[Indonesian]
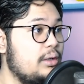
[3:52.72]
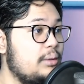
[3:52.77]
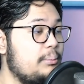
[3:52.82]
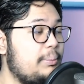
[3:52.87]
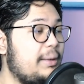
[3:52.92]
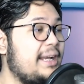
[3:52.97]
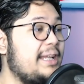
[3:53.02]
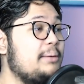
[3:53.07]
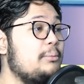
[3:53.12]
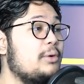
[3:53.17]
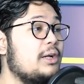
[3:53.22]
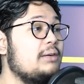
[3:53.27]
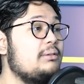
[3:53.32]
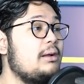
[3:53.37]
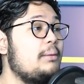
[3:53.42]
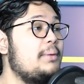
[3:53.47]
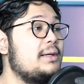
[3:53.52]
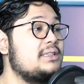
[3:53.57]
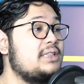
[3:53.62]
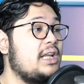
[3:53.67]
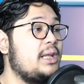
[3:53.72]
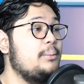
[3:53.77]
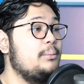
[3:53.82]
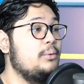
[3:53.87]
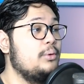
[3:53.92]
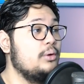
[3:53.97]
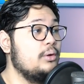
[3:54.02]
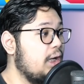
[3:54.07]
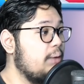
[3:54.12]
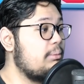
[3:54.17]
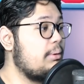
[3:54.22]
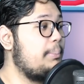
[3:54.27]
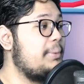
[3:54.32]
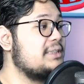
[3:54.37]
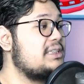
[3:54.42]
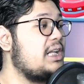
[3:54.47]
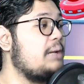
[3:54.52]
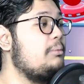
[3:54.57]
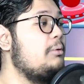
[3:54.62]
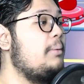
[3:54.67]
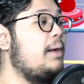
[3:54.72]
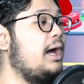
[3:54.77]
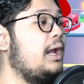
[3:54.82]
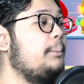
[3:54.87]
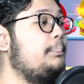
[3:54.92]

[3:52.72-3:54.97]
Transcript: Paling murah 15 ribu mahal